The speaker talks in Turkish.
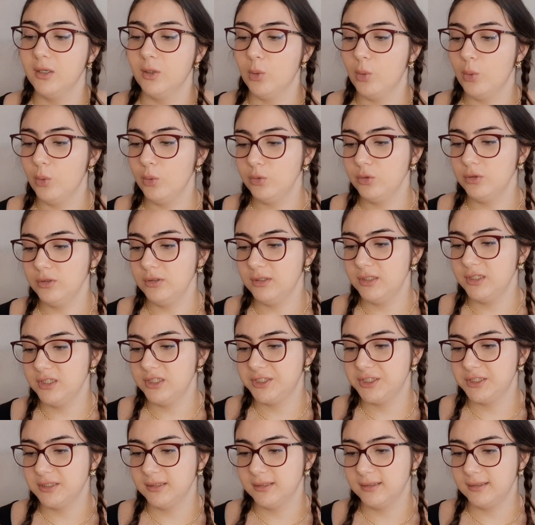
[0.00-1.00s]
onun
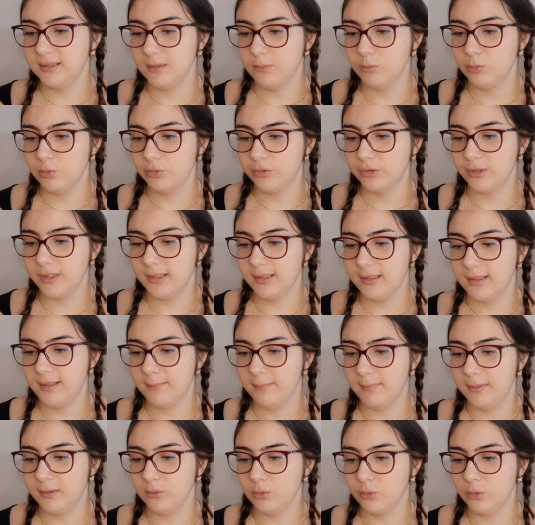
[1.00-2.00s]
dışında buradan
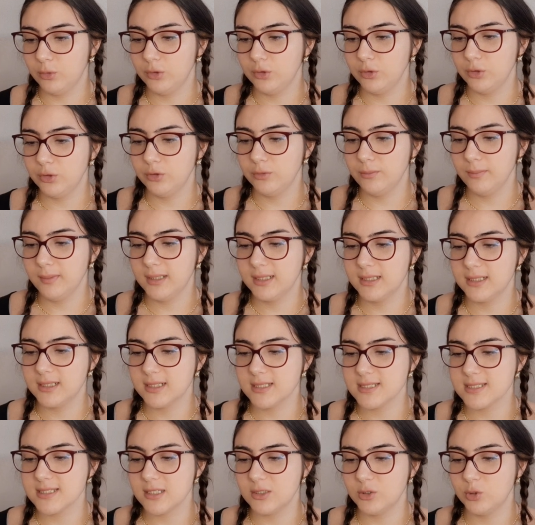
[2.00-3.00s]
hemen okuyorum.
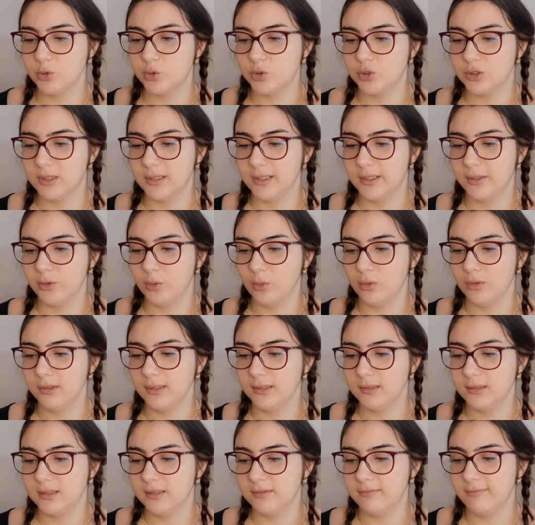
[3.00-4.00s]
Kırık saç uçlarını
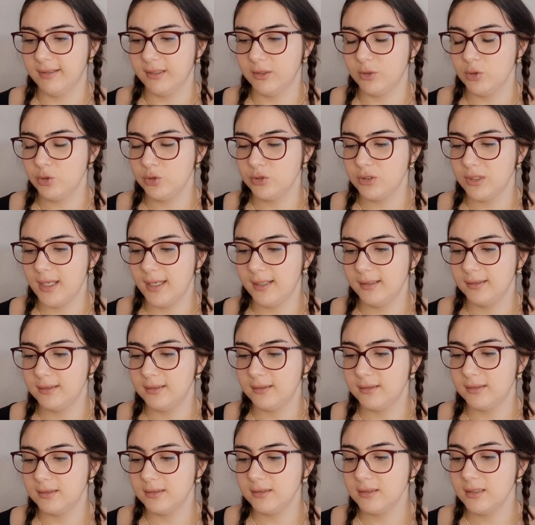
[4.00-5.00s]
onarır ve
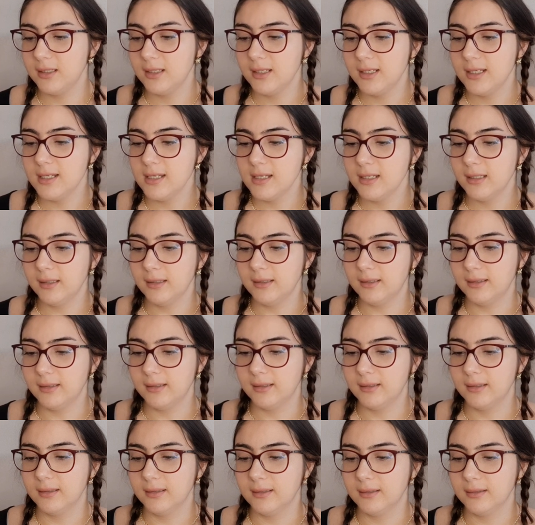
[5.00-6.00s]
güçlendirir e,
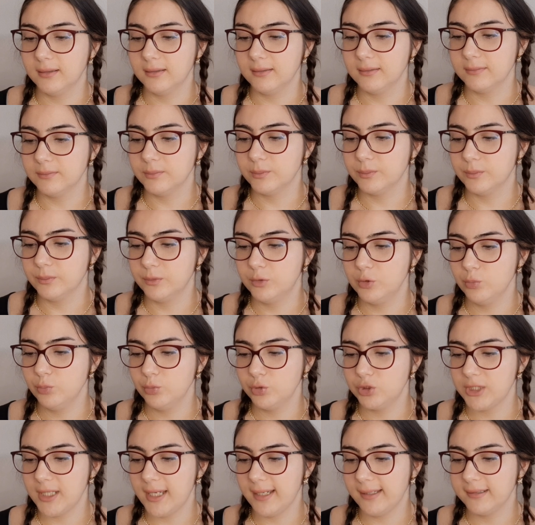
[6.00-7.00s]

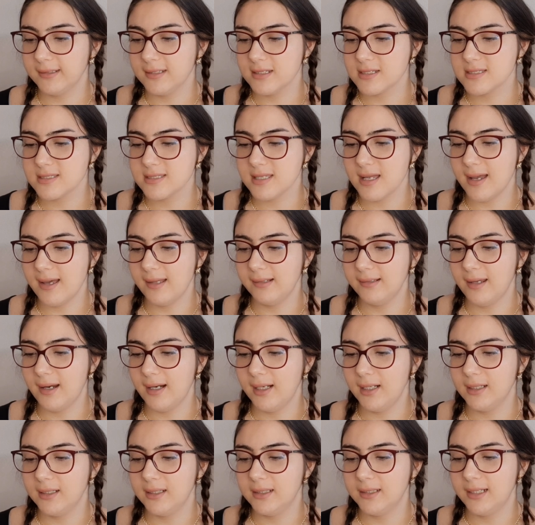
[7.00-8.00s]
yumuşaklık
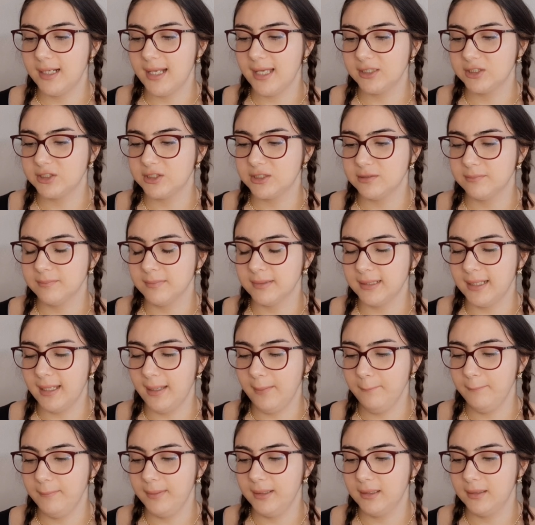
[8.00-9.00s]
sağlar,
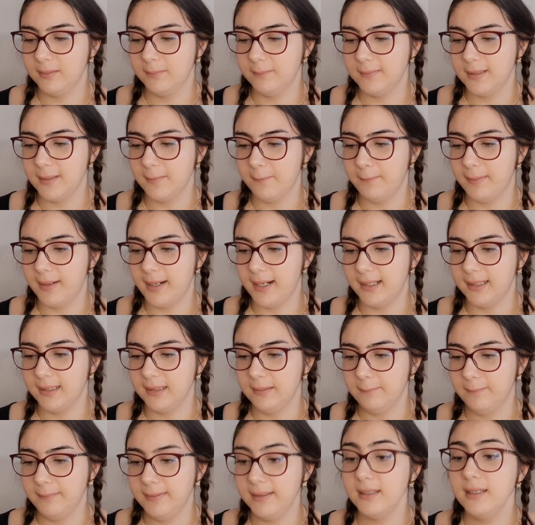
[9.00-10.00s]
ağırlaştırmadan bakım yapar
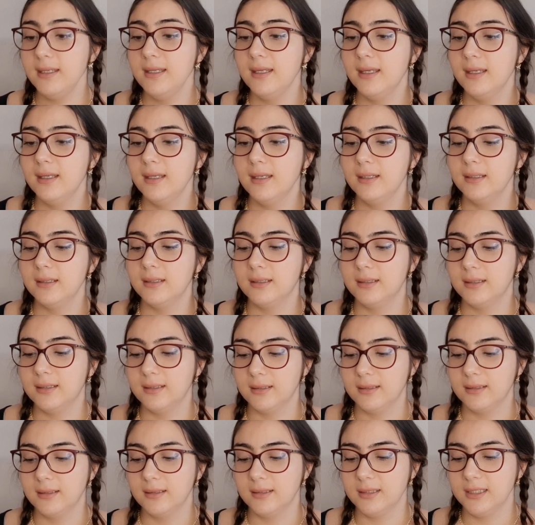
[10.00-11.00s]
gibi
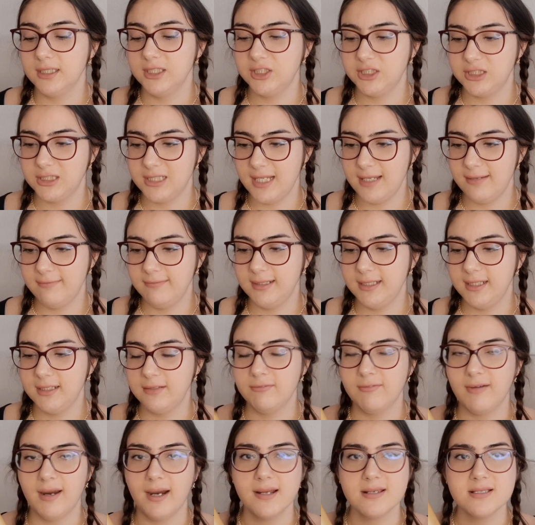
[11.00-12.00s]
e,
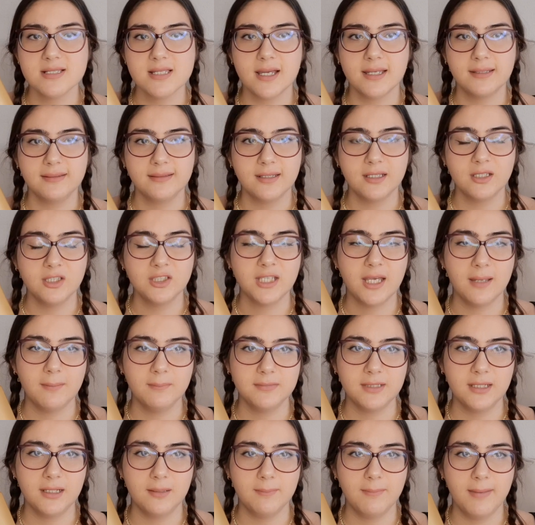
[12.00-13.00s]
işlevleri var. Zaten
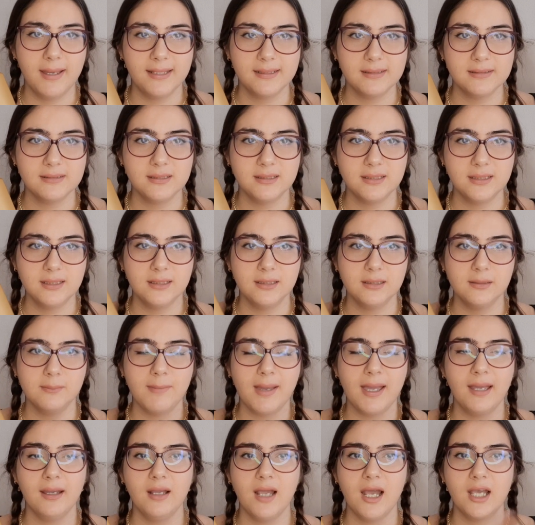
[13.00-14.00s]
çam terebentin yağını
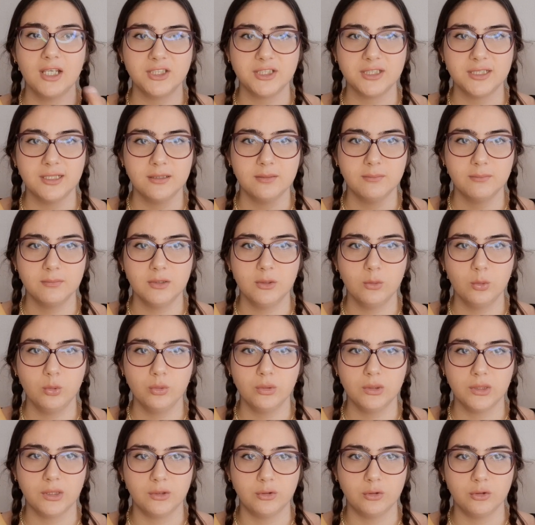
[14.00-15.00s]
ben kaşlarımda
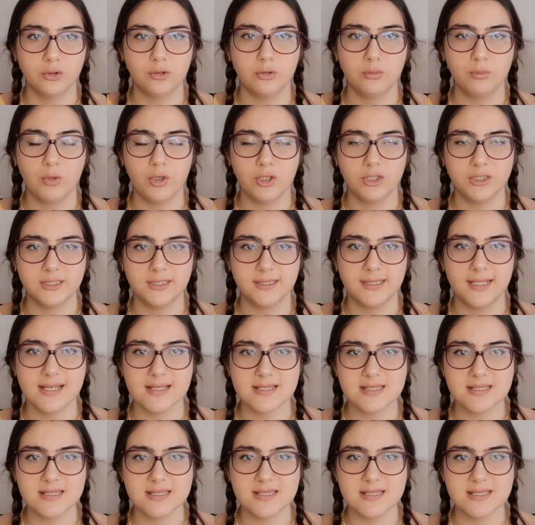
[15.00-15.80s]
kullanıyordum önceden